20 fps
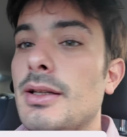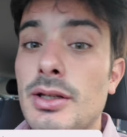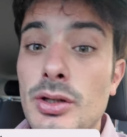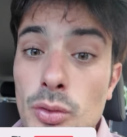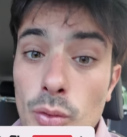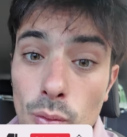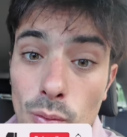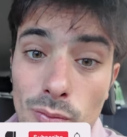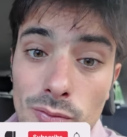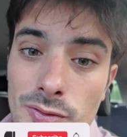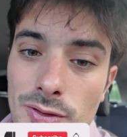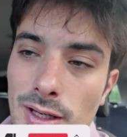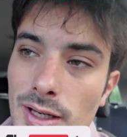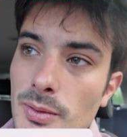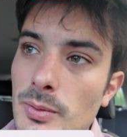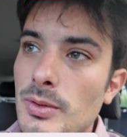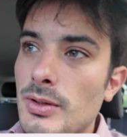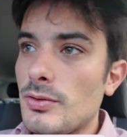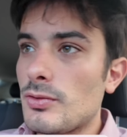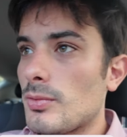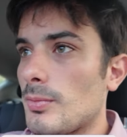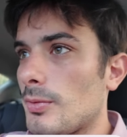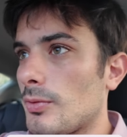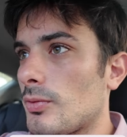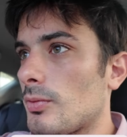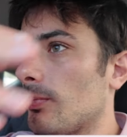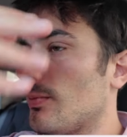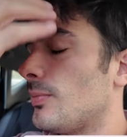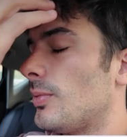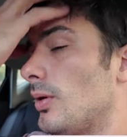diluvia e quindi ci ho
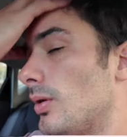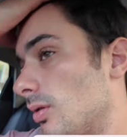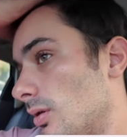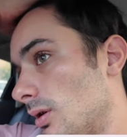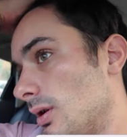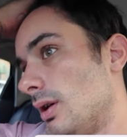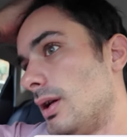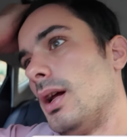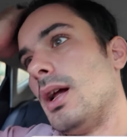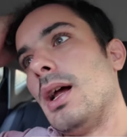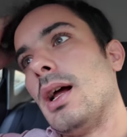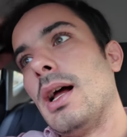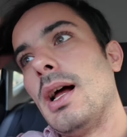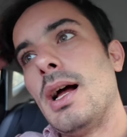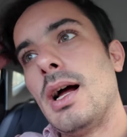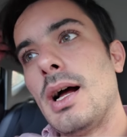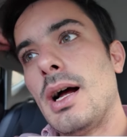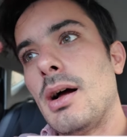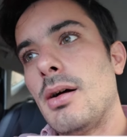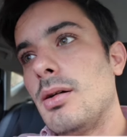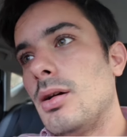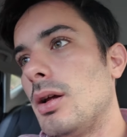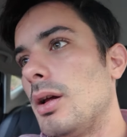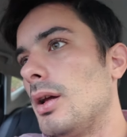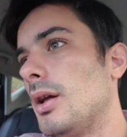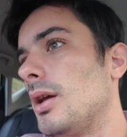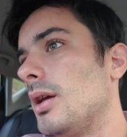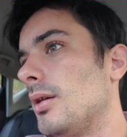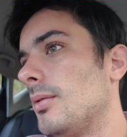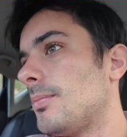messo un po' eh, eh, a
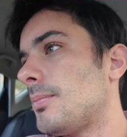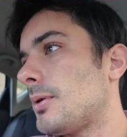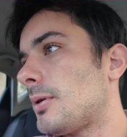eh,